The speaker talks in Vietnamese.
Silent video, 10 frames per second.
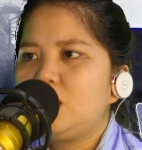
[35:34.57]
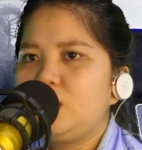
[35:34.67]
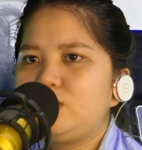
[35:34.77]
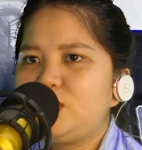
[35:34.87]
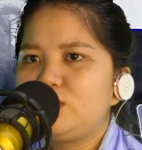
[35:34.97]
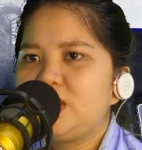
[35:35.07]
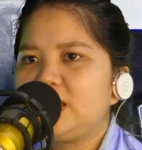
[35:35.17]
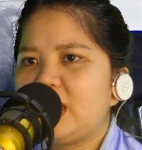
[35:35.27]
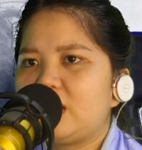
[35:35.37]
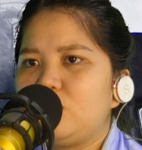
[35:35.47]
Lúc chúng
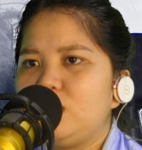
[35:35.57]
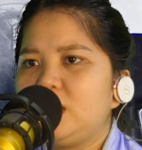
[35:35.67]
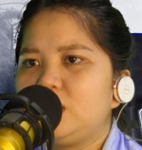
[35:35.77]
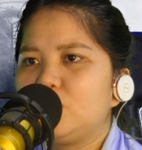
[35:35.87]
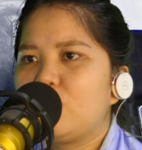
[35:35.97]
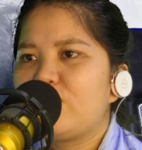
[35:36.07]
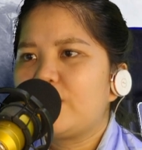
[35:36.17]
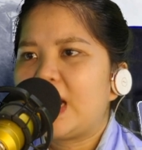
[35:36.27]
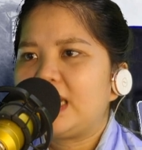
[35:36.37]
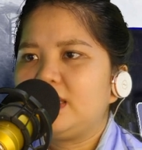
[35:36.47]
sinh tàn lụi lần nữa khôi
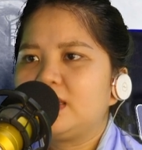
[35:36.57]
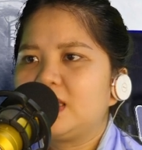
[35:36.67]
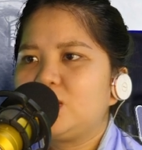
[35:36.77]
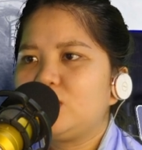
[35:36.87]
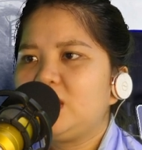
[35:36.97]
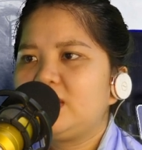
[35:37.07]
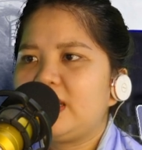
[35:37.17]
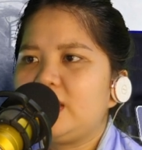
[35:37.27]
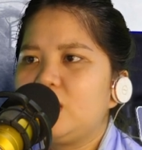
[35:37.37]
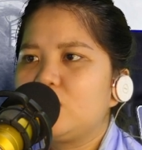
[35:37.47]
phục lại, cái tổ
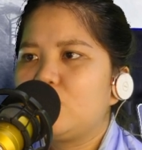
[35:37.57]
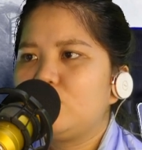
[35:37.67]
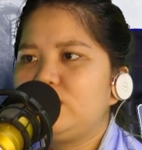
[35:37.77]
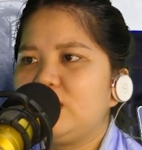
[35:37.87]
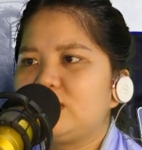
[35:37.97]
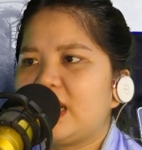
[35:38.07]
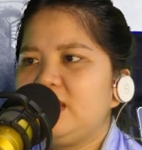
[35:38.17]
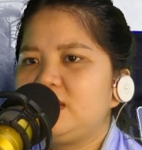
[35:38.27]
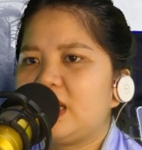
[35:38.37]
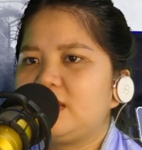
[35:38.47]
chức này cũng đều
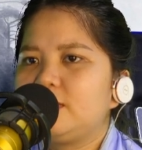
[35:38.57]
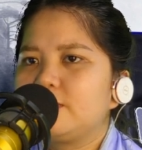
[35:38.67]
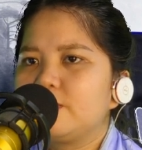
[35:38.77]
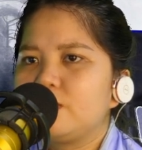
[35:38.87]
tái hình thành.